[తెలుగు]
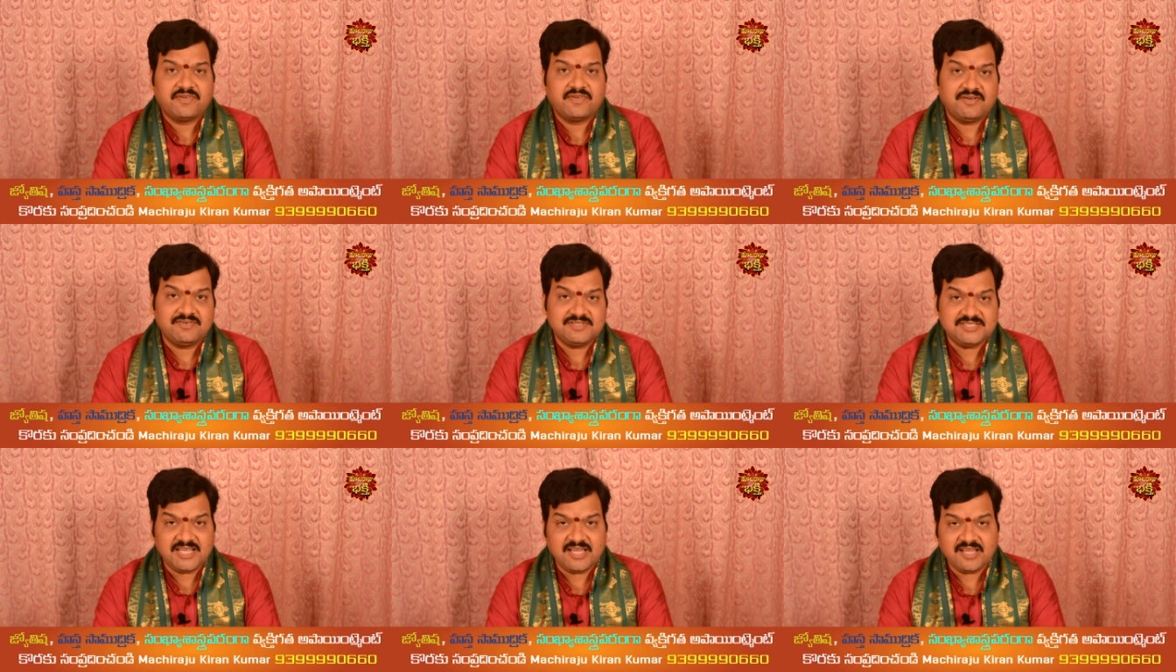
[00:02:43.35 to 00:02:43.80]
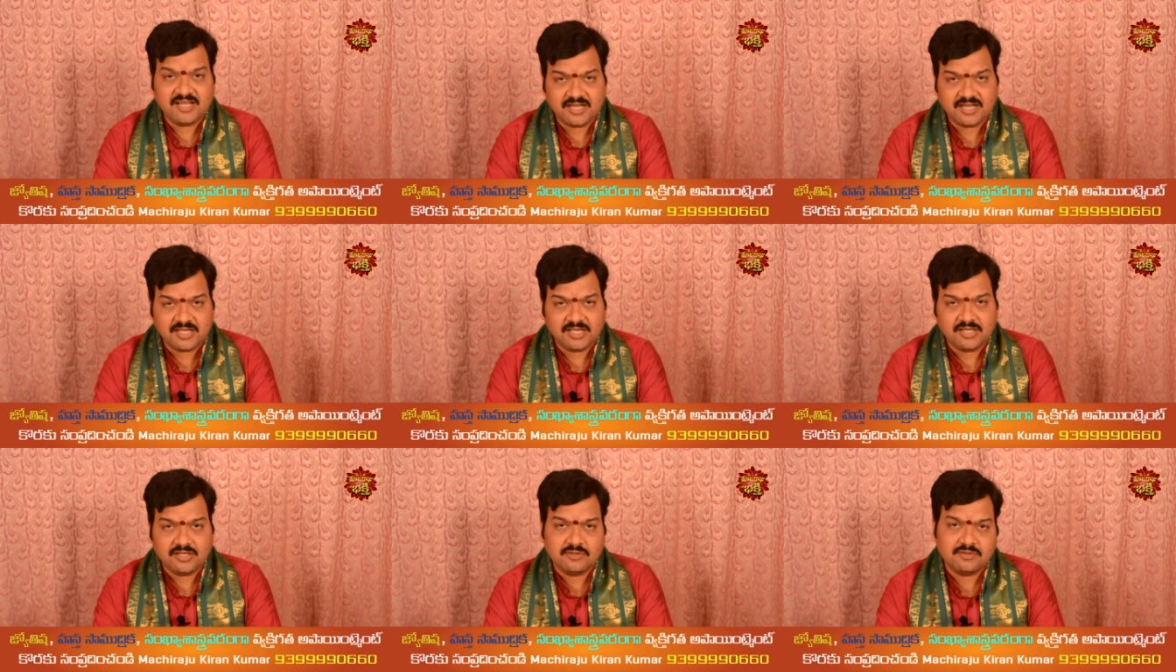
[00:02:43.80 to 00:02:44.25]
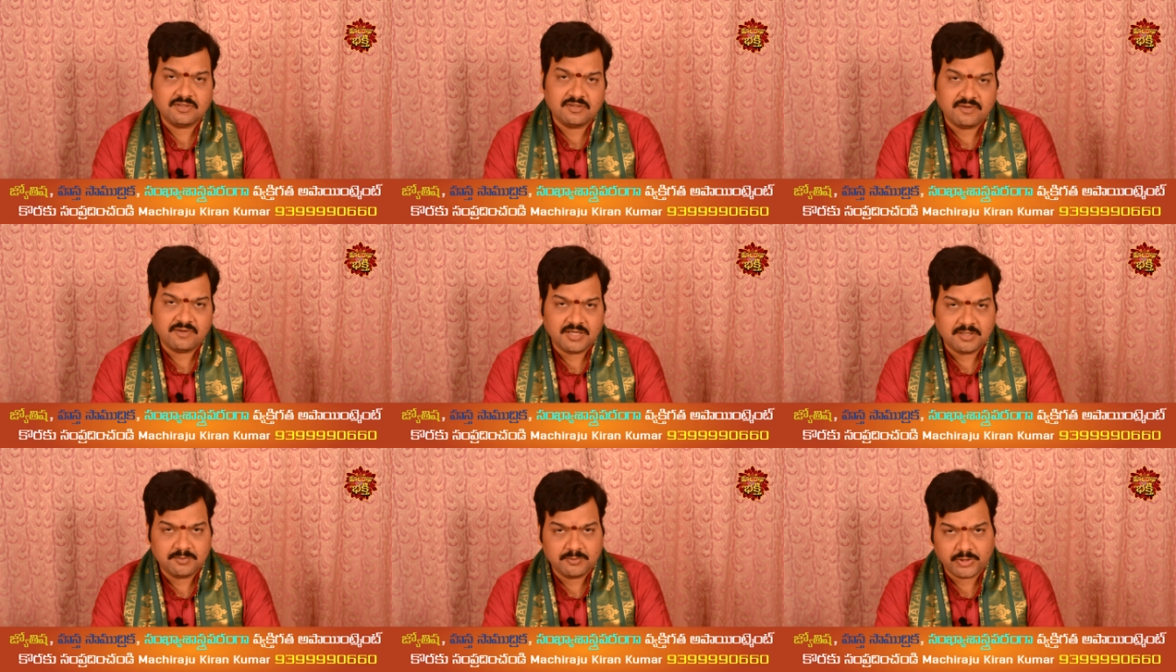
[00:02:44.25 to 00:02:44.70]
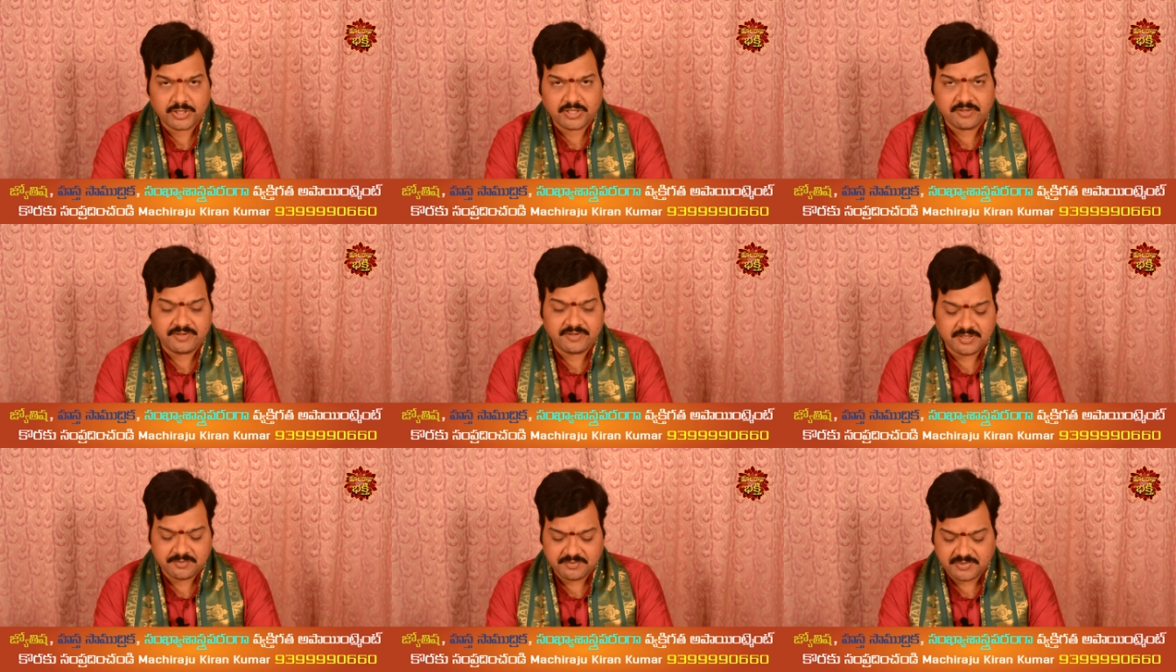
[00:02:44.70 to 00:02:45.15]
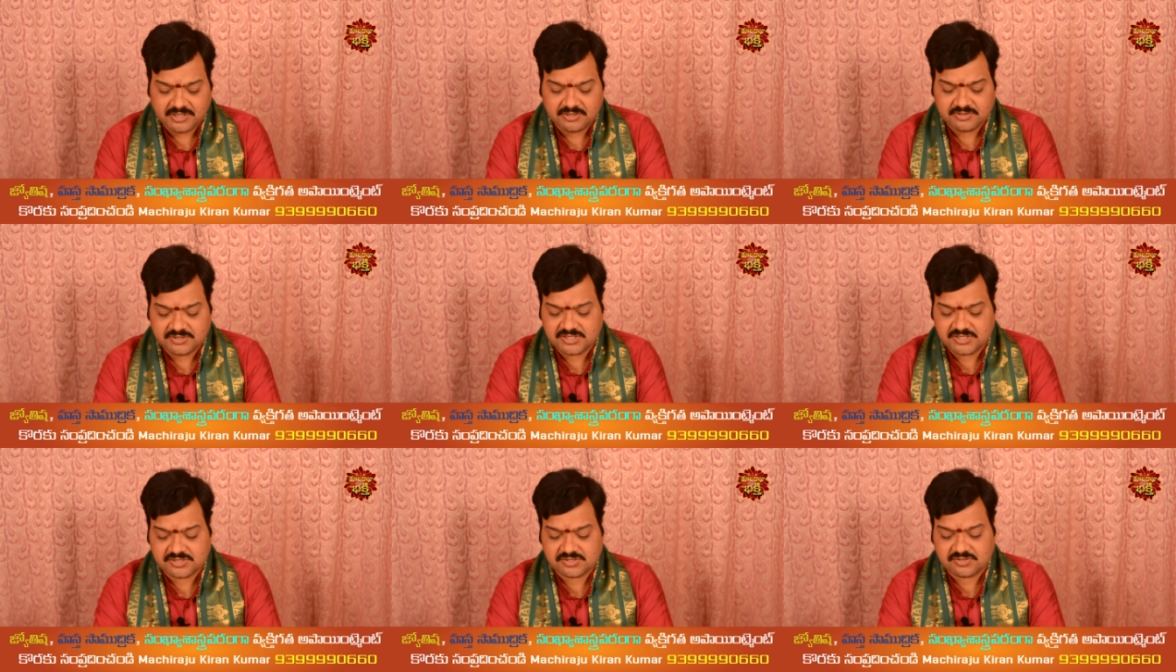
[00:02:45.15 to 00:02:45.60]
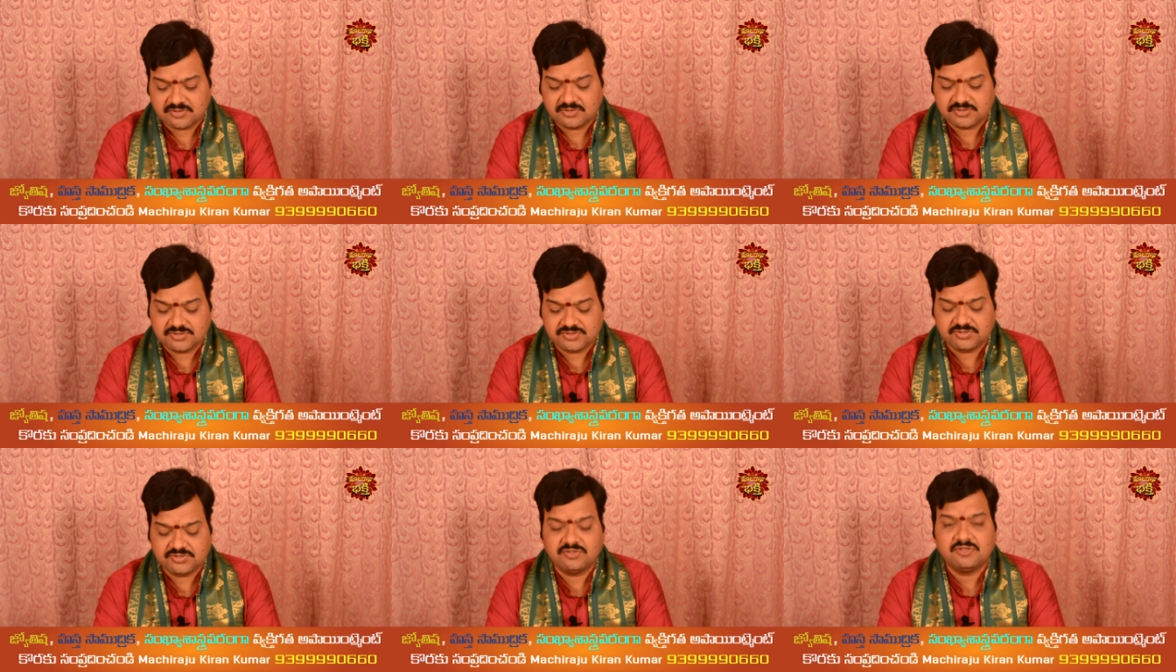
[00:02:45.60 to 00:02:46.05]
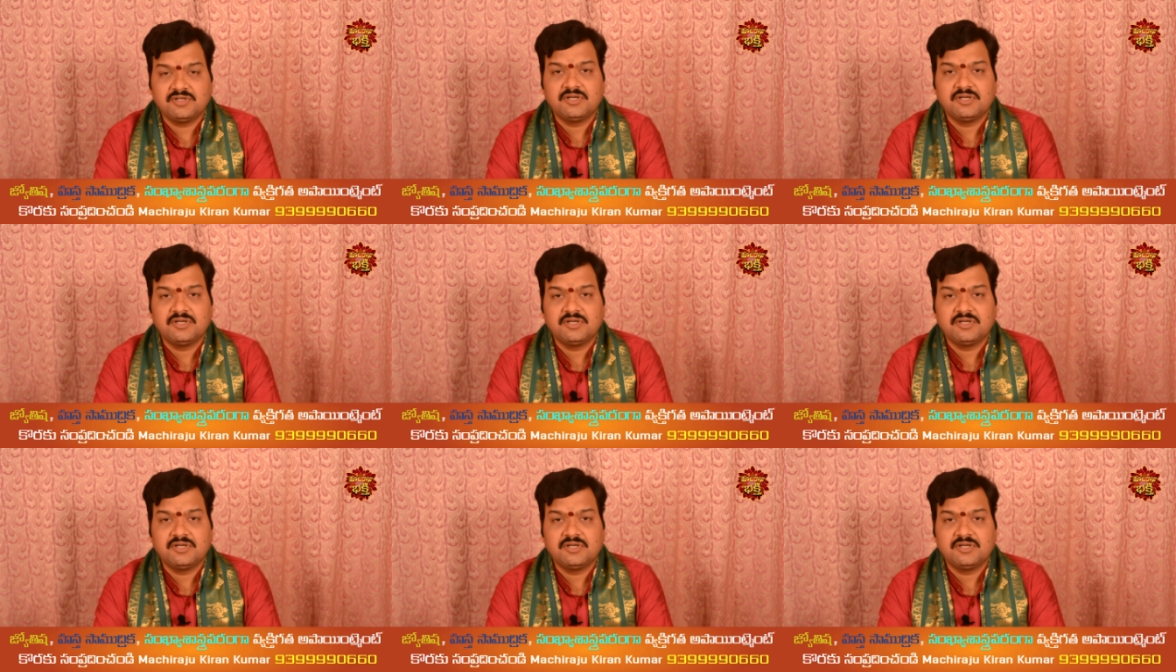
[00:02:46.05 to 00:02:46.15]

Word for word: వ్యవసాయ రంగంలో ఉన్న వాళ్ళు ముఖ్యమైన పనులు చేసుకోవచ్చు